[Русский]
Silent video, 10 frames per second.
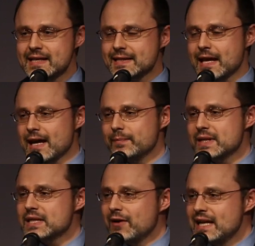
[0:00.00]
Христа,
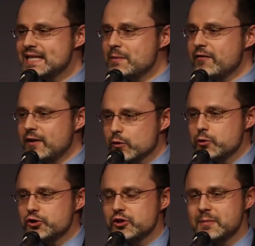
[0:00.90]
называли себя
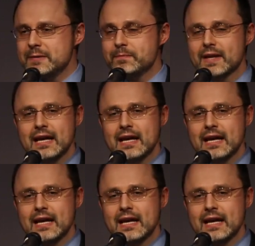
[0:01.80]
верующими,